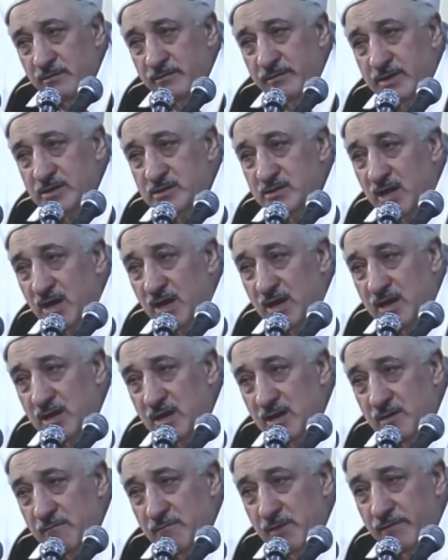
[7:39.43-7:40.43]

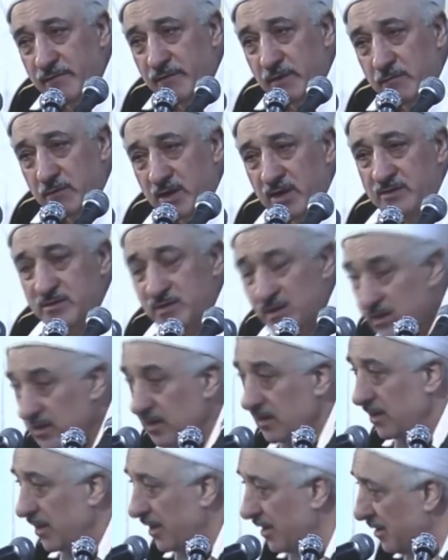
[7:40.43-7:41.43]
fezail ve
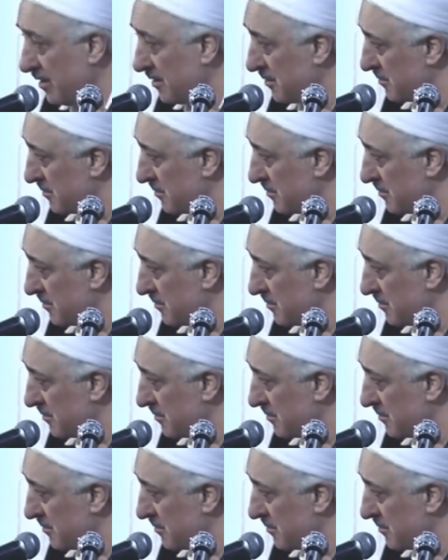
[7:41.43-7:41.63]
fevadiliyle